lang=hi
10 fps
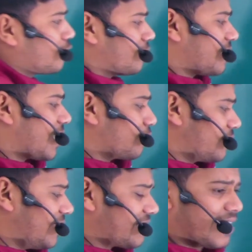दो चार दो
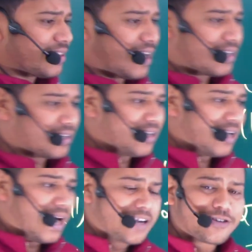छः सात आठ
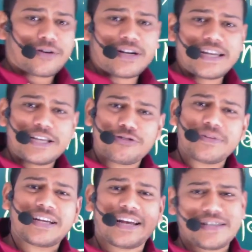आठ नौ घंटे की तो
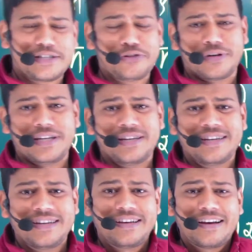मेरी क्लास ही हो गई
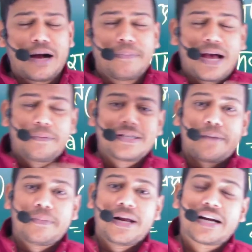अब मैं आपके
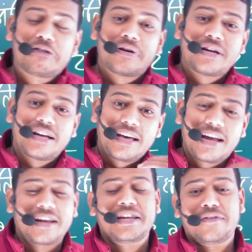सामने आठ नौ घंटा खड़ा
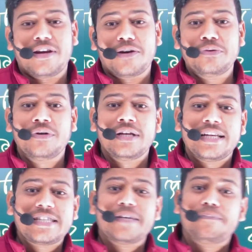रहने वाला हूँ
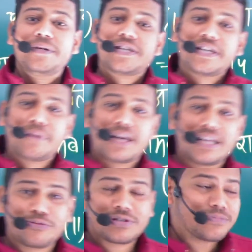इसके पीछे की
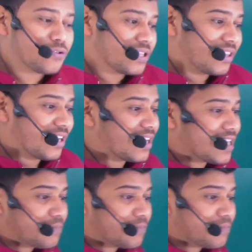मेहनत को समझो जितना क्लास में